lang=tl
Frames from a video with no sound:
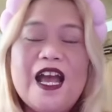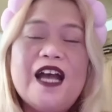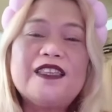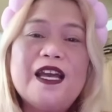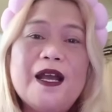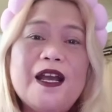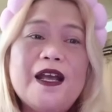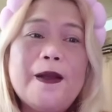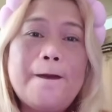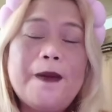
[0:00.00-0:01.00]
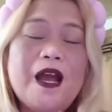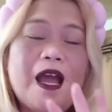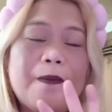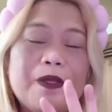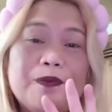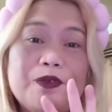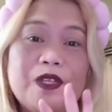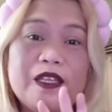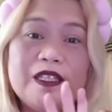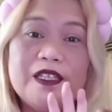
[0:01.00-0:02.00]
At ang uh, pang-apat po
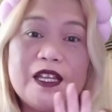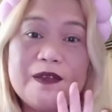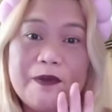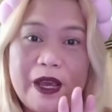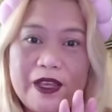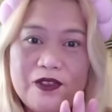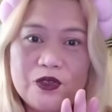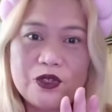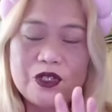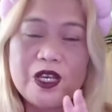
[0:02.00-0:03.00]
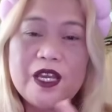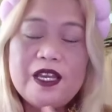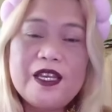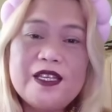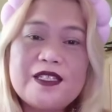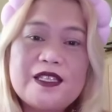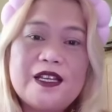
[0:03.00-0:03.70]
natin na reminder is...